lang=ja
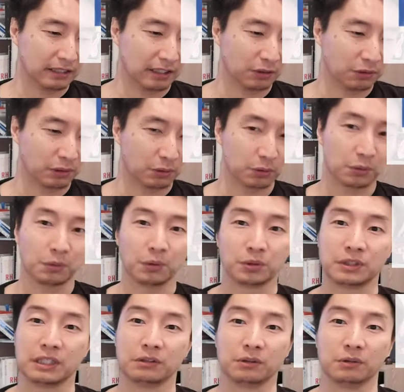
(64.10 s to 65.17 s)
いてあるようなことを
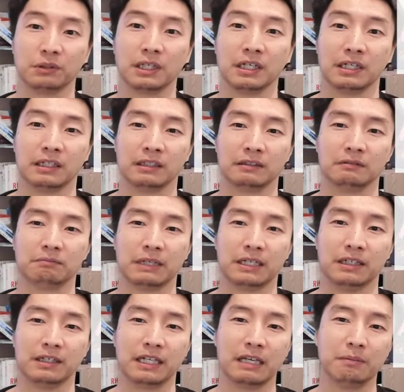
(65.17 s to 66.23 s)
教えるというのが、ま
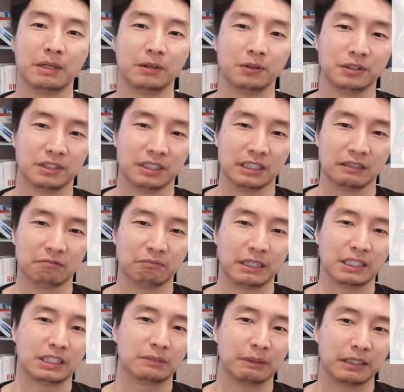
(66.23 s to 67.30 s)
あ、レベル1、
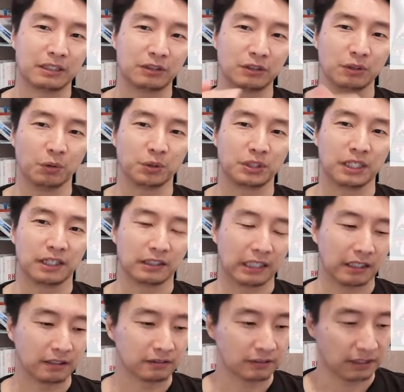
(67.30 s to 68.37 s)
まあ、一番低い教え
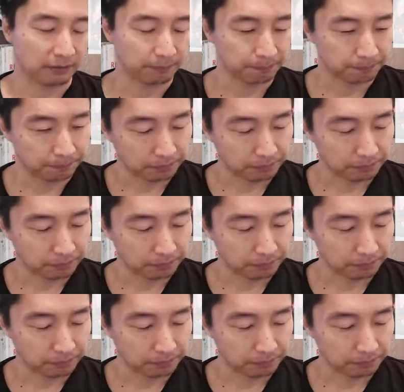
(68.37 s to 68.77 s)
方ですね。